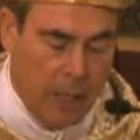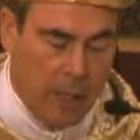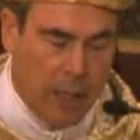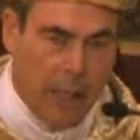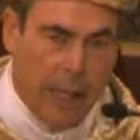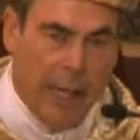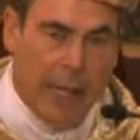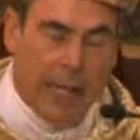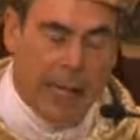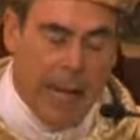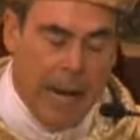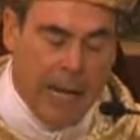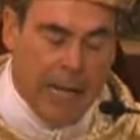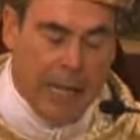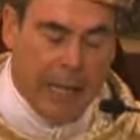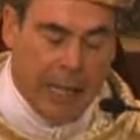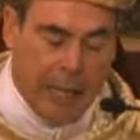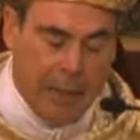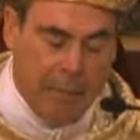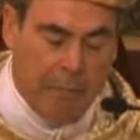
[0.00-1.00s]
Qué gran
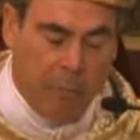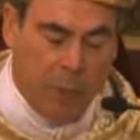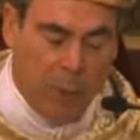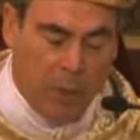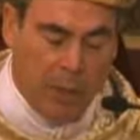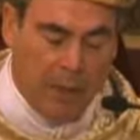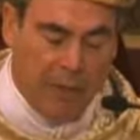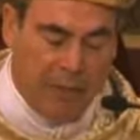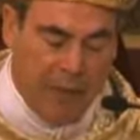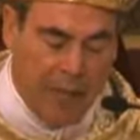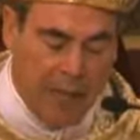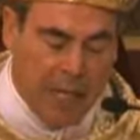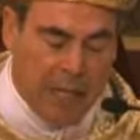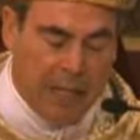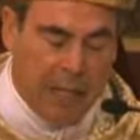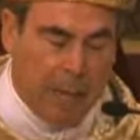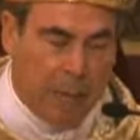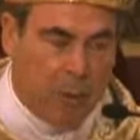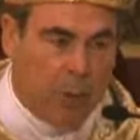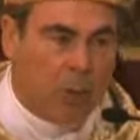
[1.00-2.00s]
ejemplo de fe y
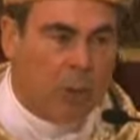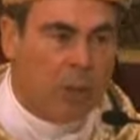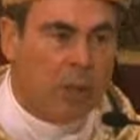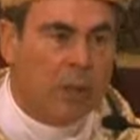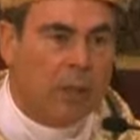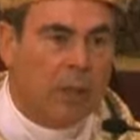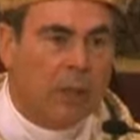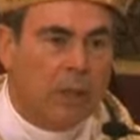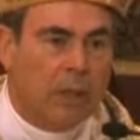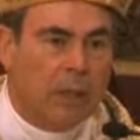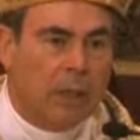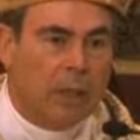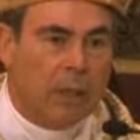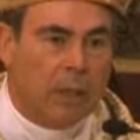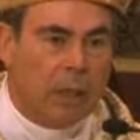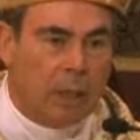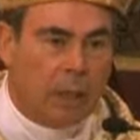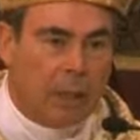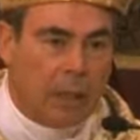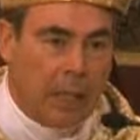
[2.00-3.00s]
de amor
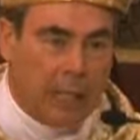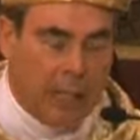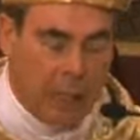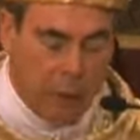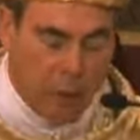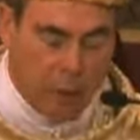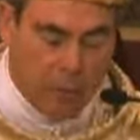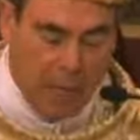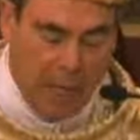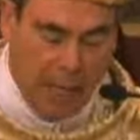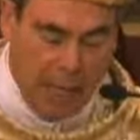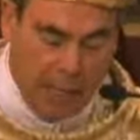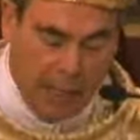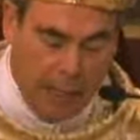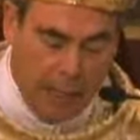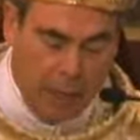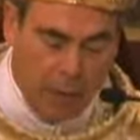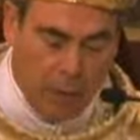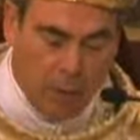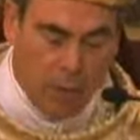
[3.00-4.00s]
queridos
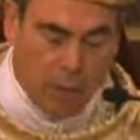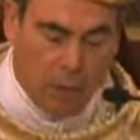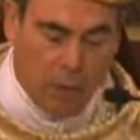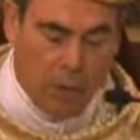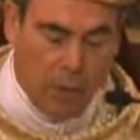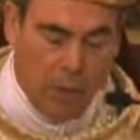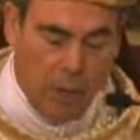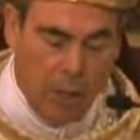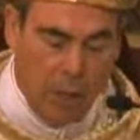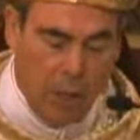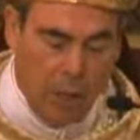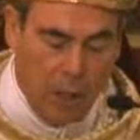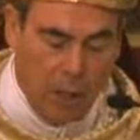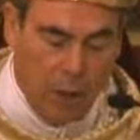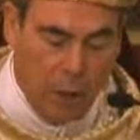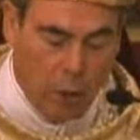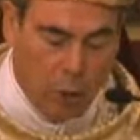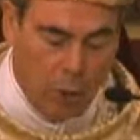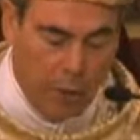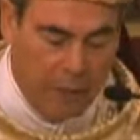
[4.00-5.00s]
malagueños,
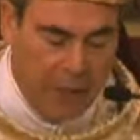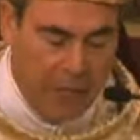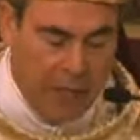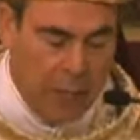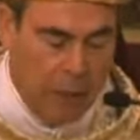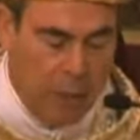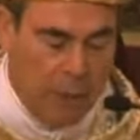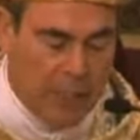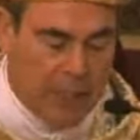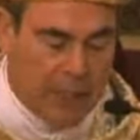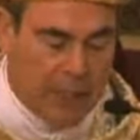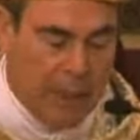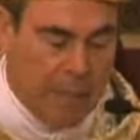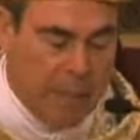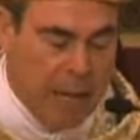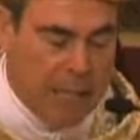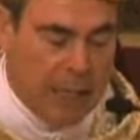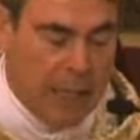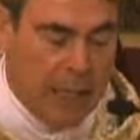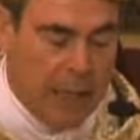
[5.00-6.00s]
nos ofrece nuestra
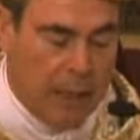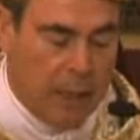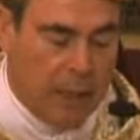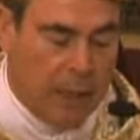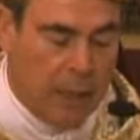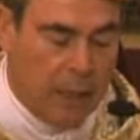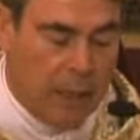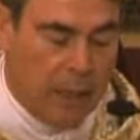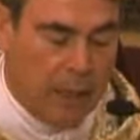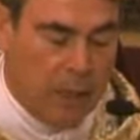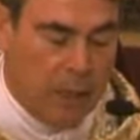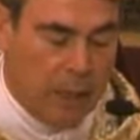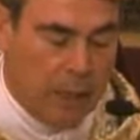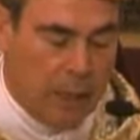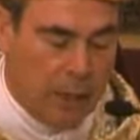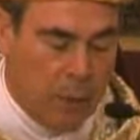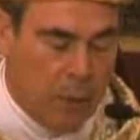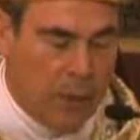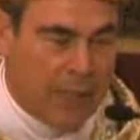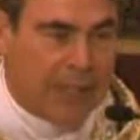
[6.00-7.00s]
madre,
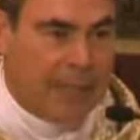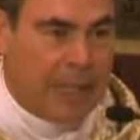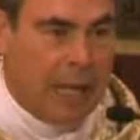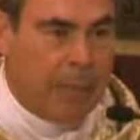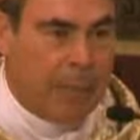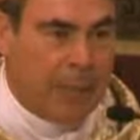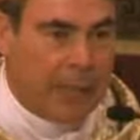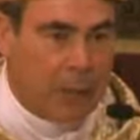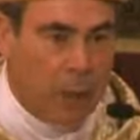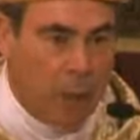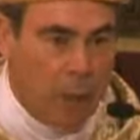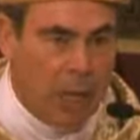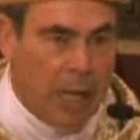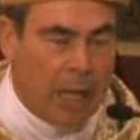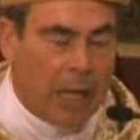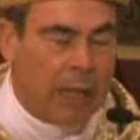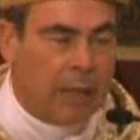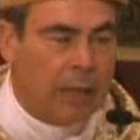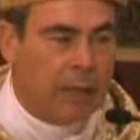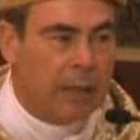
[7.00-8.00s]
nuestra
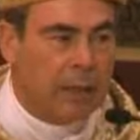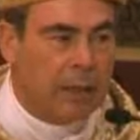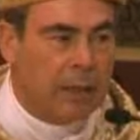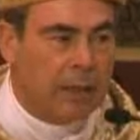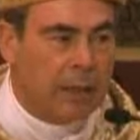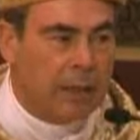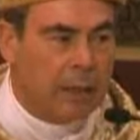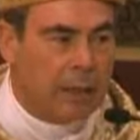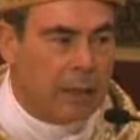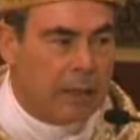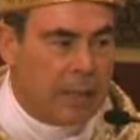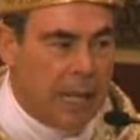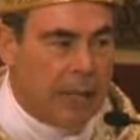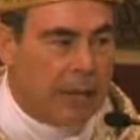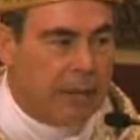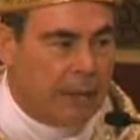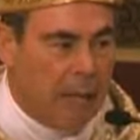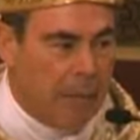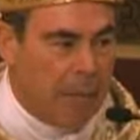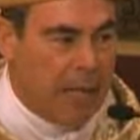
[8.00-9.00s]
patrona,
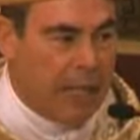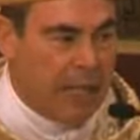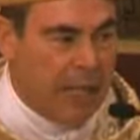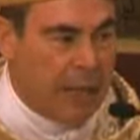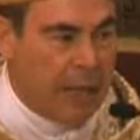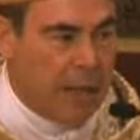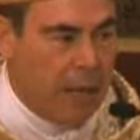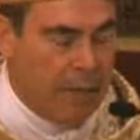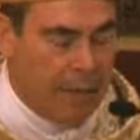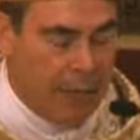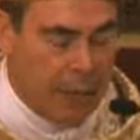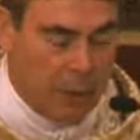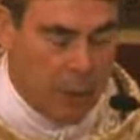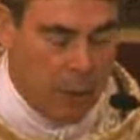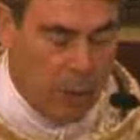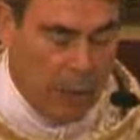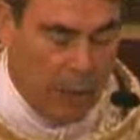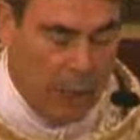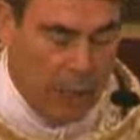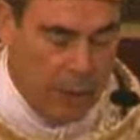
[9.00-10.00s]
Santa María de la
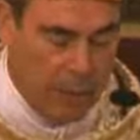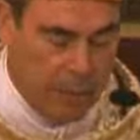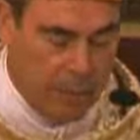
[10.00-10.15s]
Victoria.